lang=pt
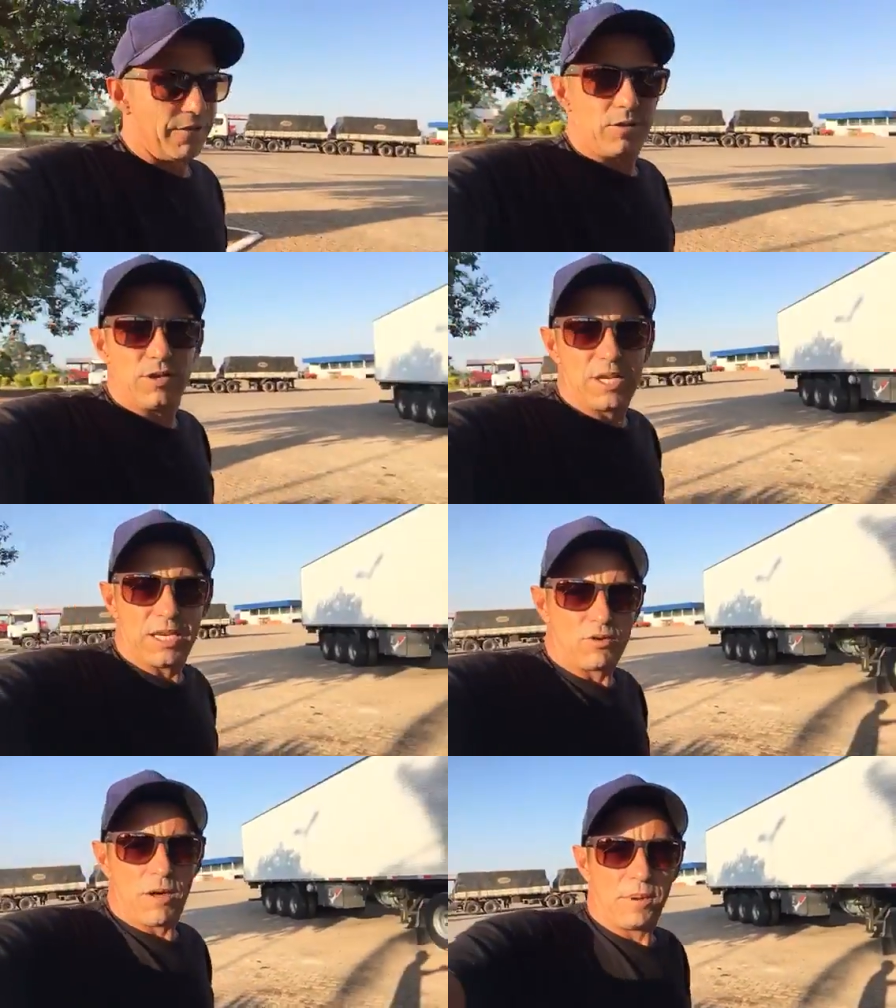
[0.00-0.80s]
Falou,
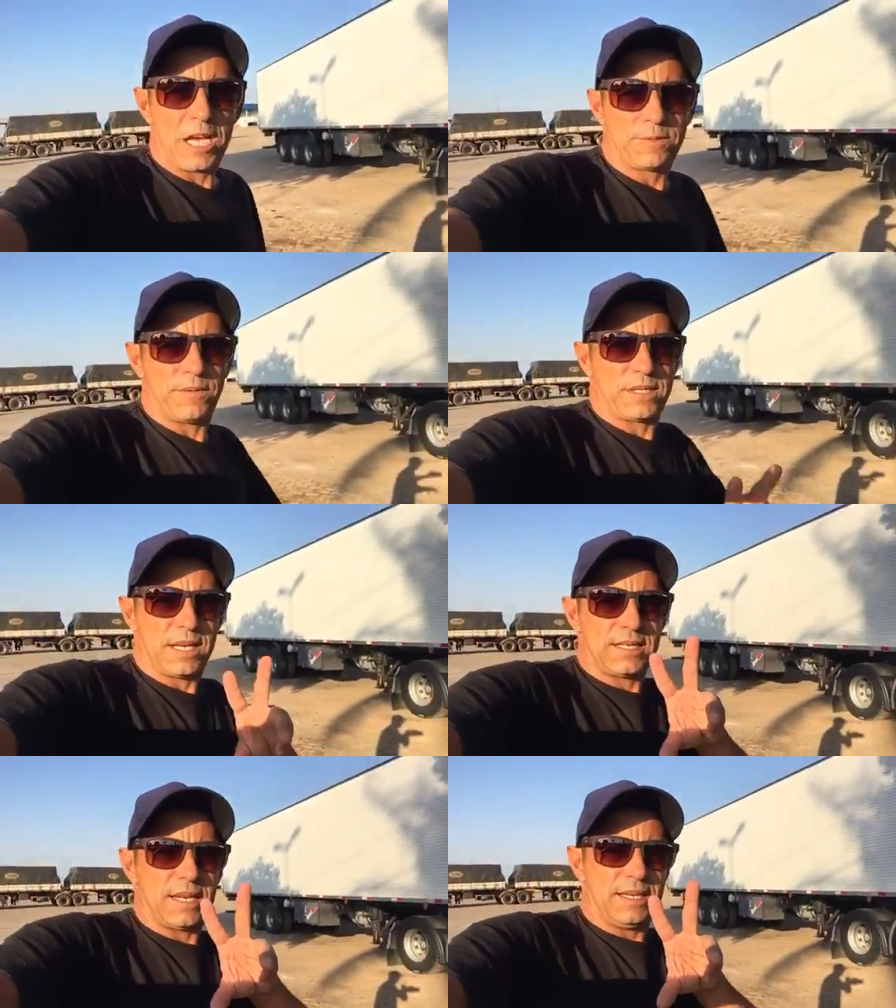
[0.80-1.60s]
gente, um abraço para
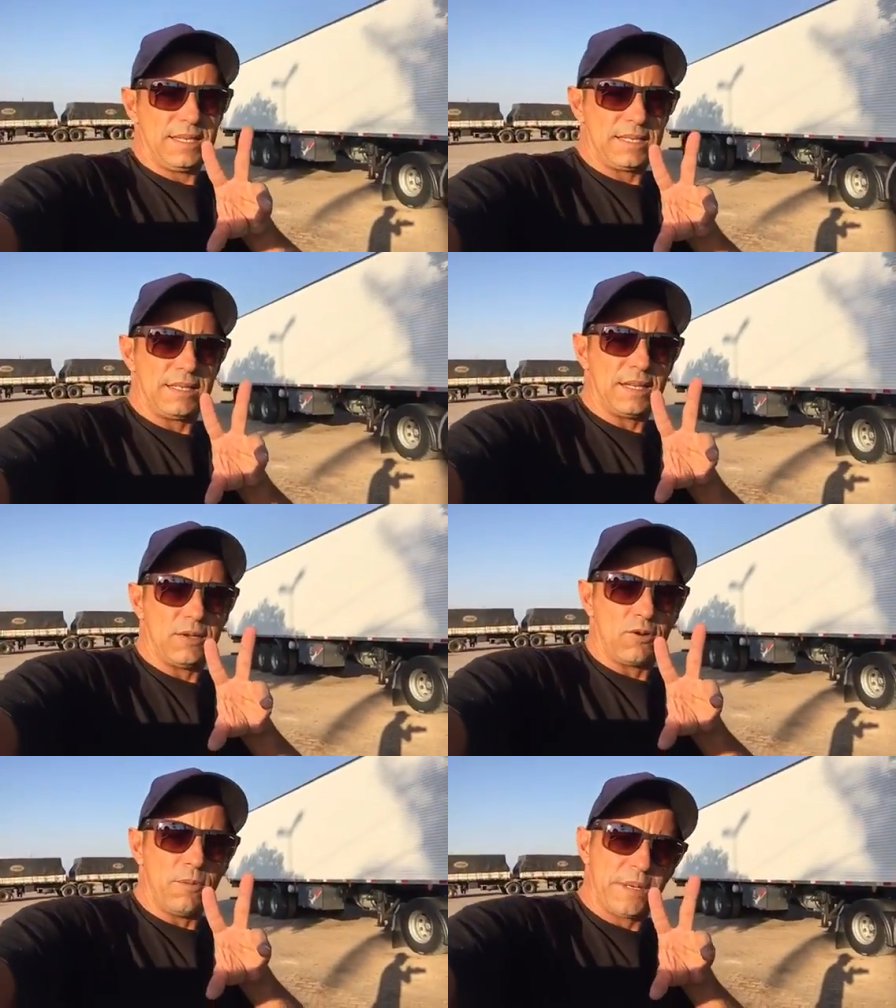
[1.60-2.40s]
vocês aí, se
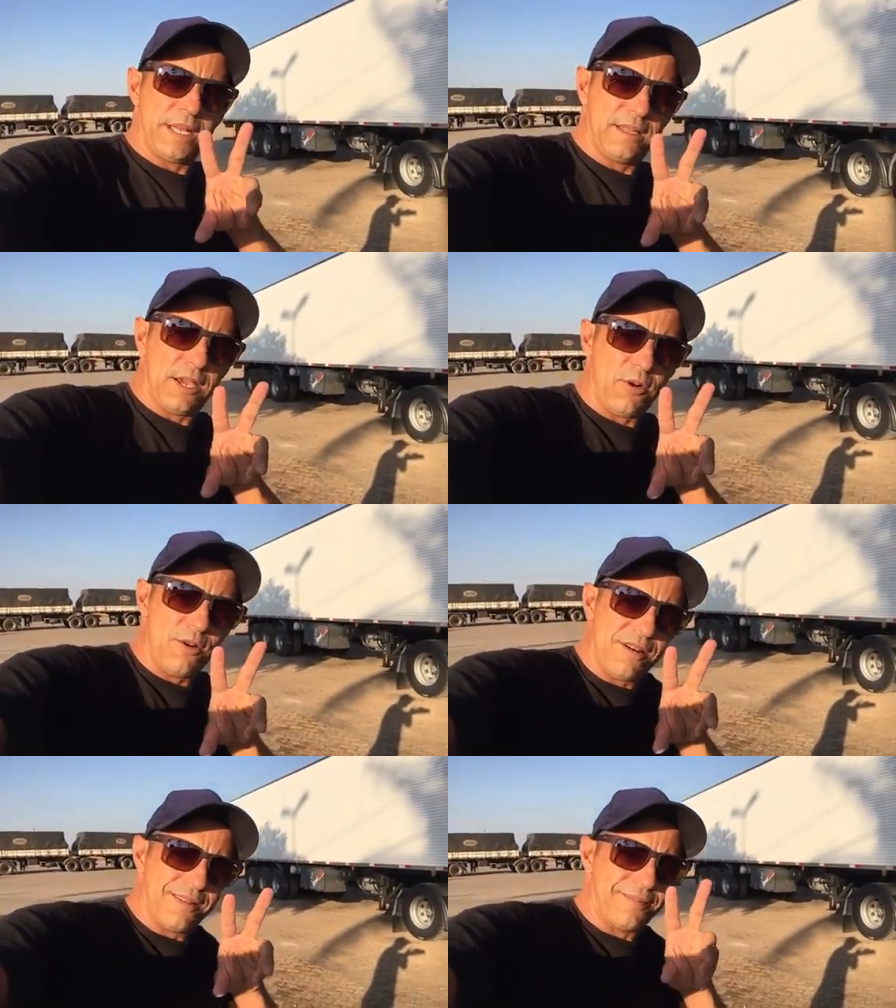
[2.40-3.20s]
entendeu,
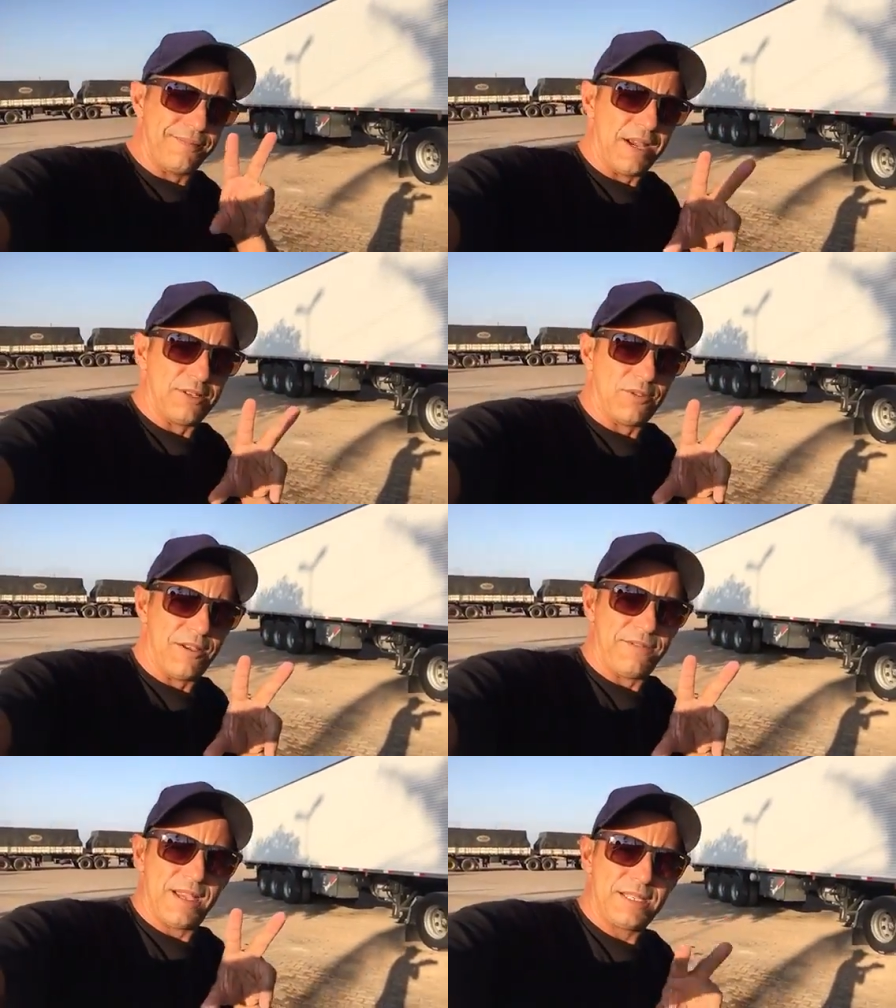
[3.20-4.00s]
compreendeu? Mais
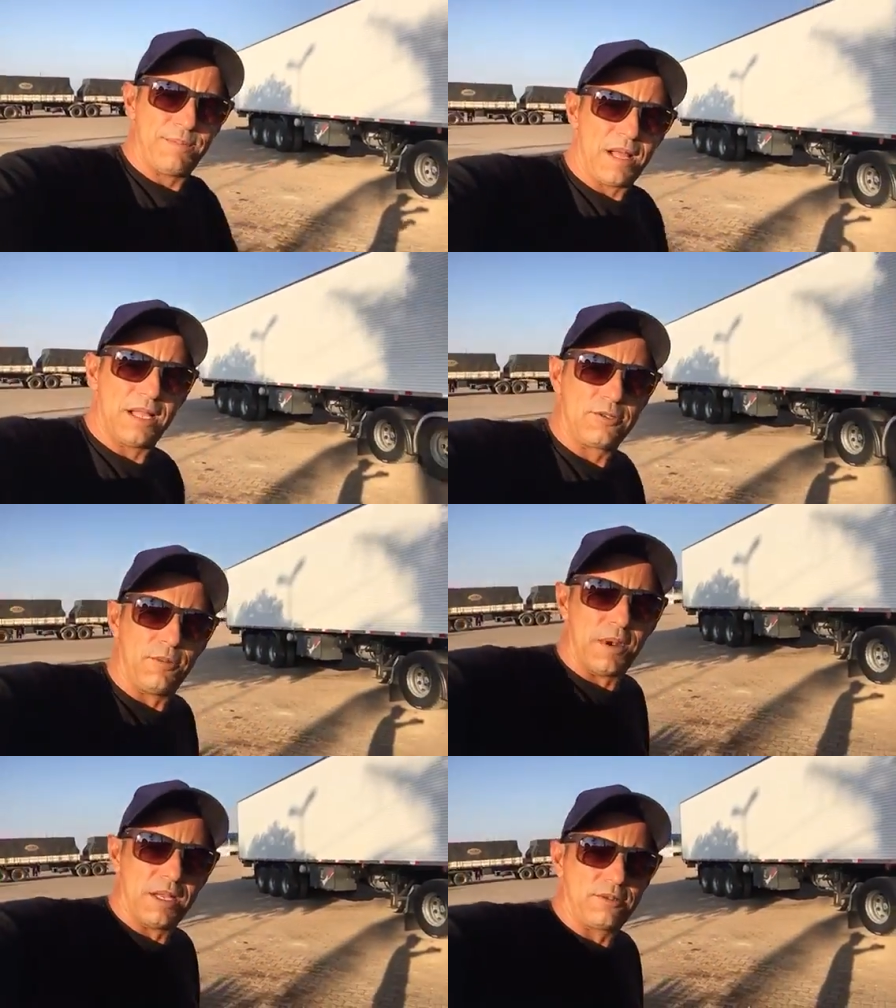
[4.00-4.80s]
uma vez, mal
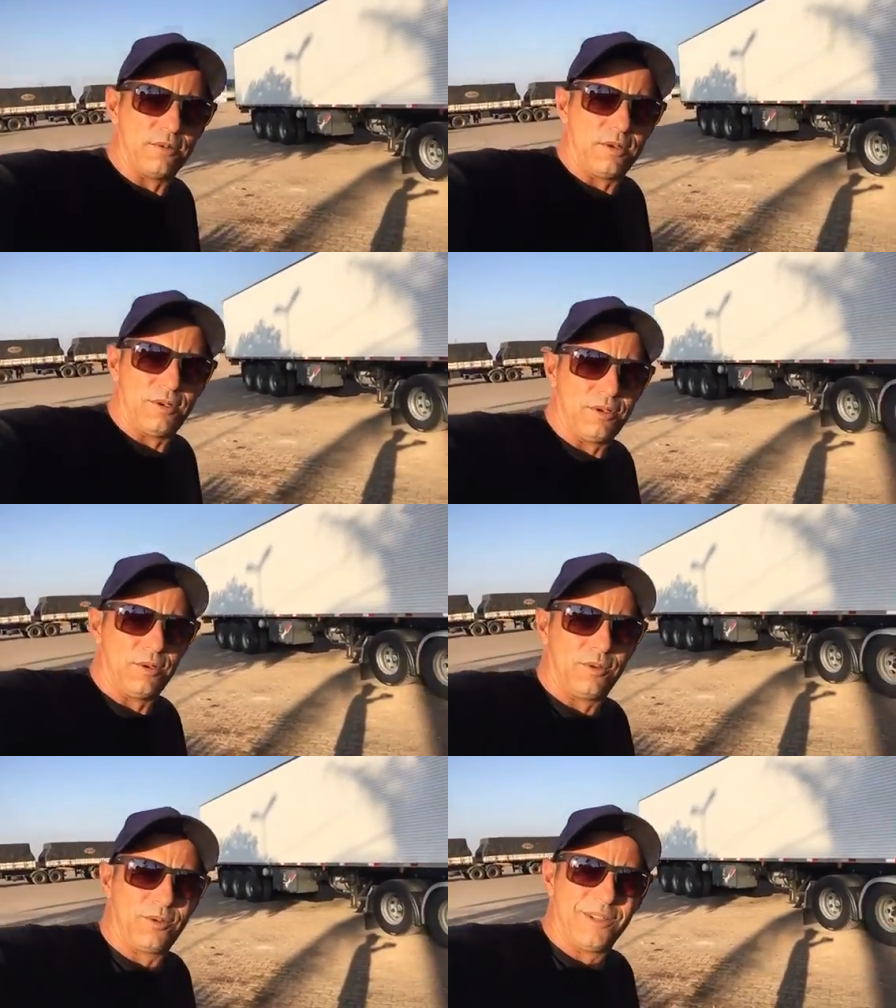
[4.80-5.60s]
assombrado sou
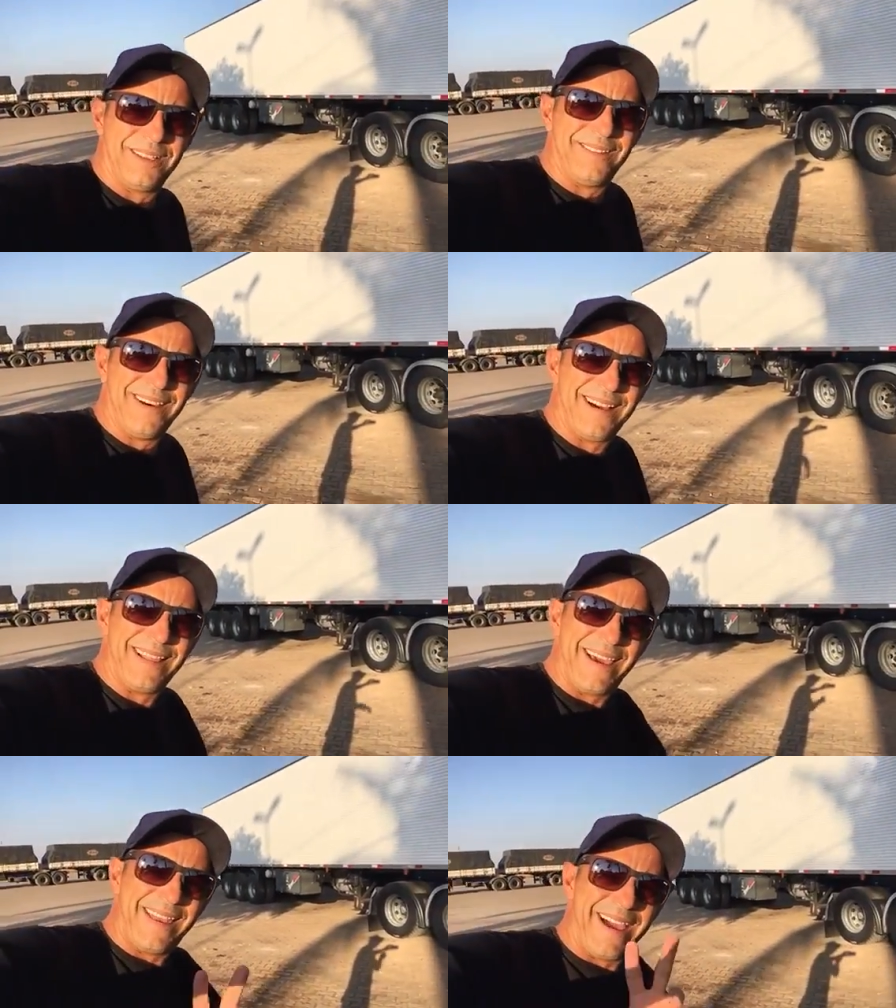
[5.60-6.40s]
eu. Tudo de bom,
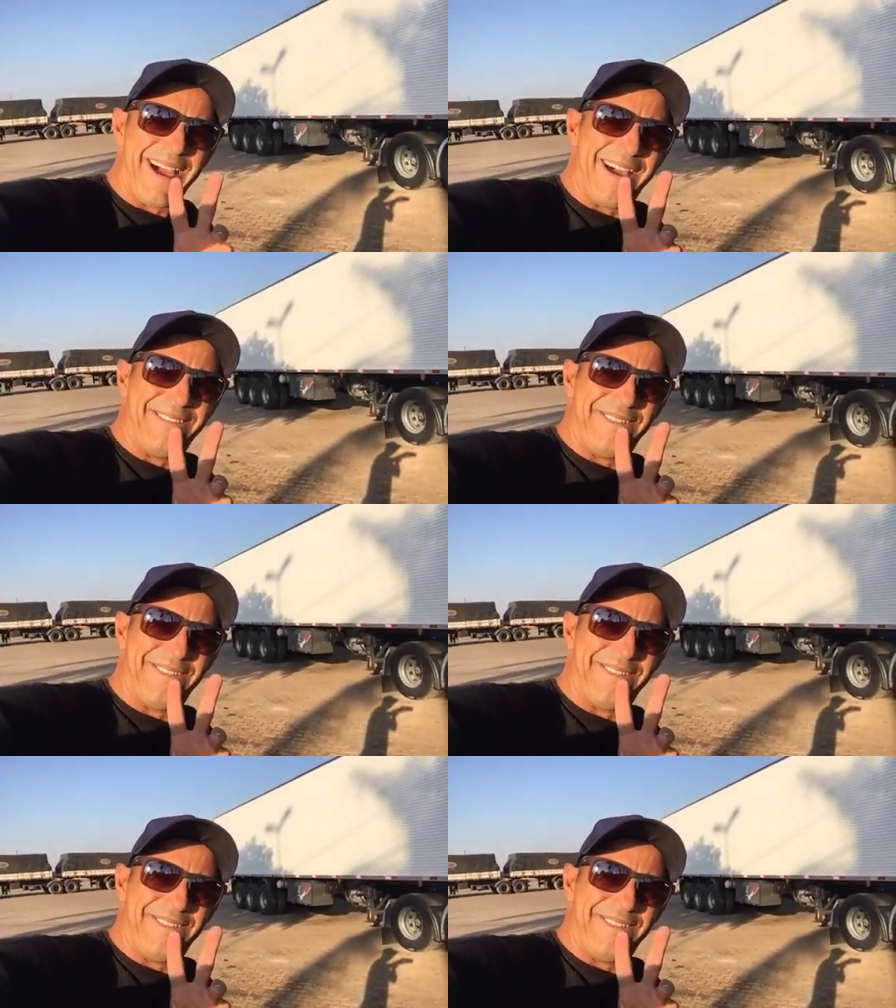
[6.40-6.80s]
galera.